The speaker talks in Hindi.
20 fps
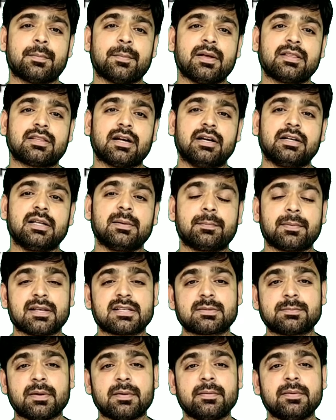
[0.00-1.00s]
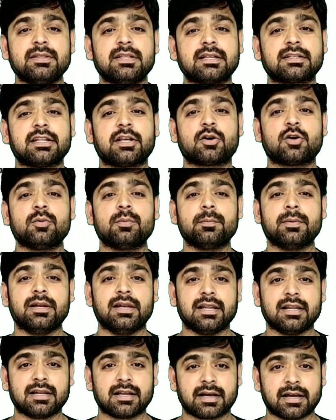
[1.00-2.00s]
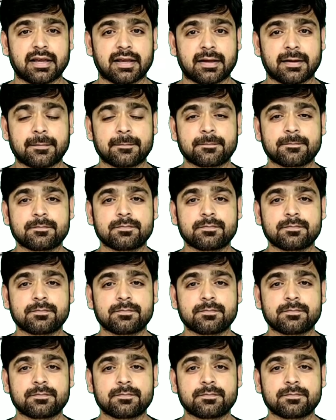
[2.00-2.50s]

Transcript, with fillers: हमें 30 प्लस में भी दिखने को मिलने लगे हैं